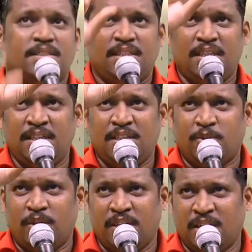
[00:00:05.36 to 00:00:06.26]
சிறு
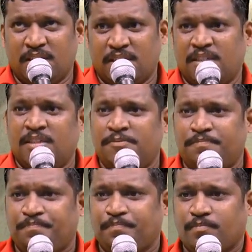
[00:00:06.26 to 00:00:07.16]
குழந்தைகளுக்கு
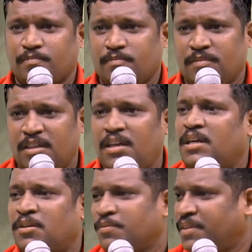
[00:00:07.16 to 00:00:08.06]

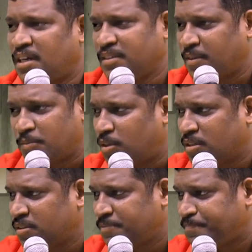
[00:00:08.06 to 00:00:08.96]
ஏதாவது வியாதி வரும்
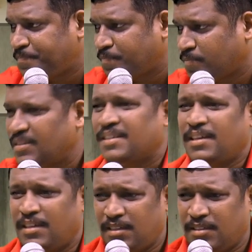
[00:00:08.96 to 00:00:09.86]
பொழுது
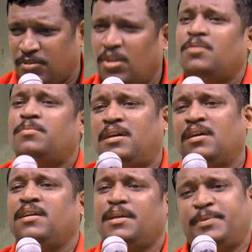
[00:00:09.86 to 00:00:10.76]
அதை
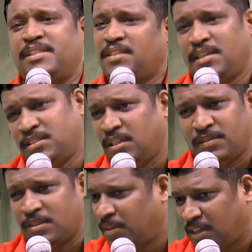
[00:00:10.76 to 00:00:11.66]
சுலபமாக எப்படி சரி
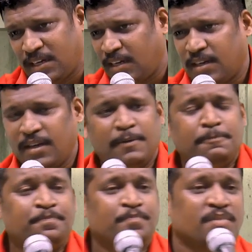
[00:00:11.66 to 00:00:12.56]
செய்வது அப்படின்னு கேட்டிங்கன்னா
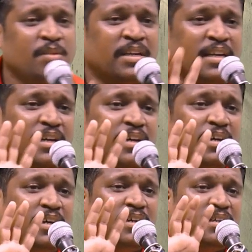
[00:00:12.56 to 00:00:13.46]
இங்கே பாருங்கள்
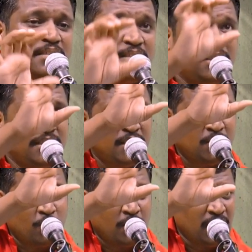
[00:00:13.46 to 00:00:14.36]
சின்ன
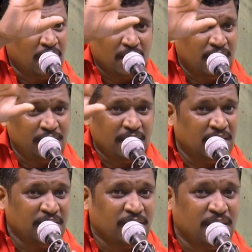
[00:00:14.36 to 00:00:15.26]
குழந்தைகளுக்கெல்லாம்
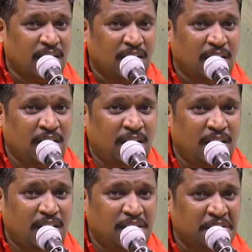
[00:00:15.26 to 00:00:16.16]
வியாதி வந்தால்
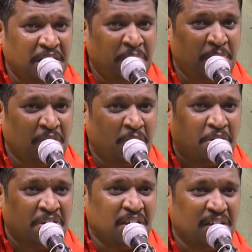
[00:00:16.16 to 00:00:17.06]
ட்ரீட்மெண்ட்
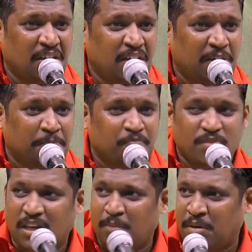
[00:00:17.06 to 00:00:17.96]
குழந்தைகளுக்கு இல்லை
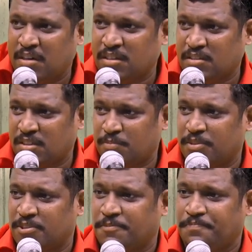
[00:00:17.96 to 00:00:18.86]
அம்மாவுக்கு தான்
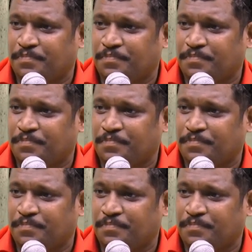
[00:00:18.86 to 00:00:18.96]
ட்ரீட்மெண்ட்